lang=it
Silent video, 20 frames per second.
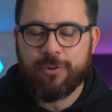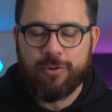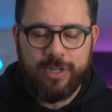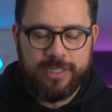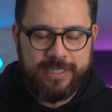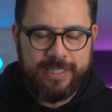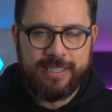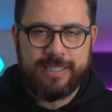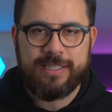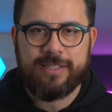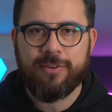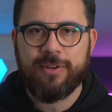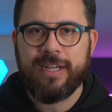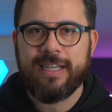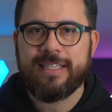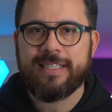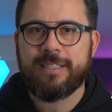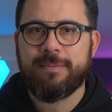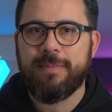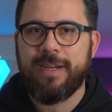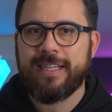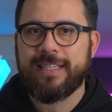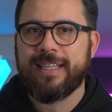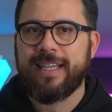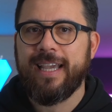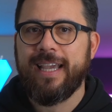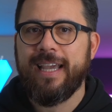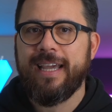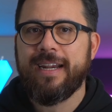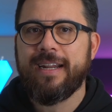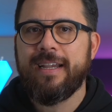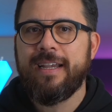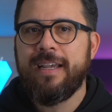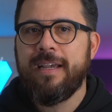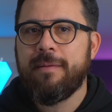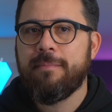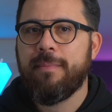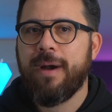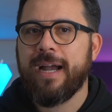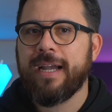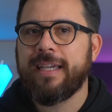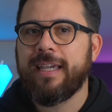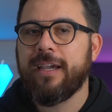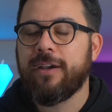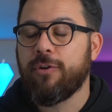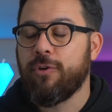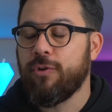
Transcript: con la stazione Smart Care, ma anche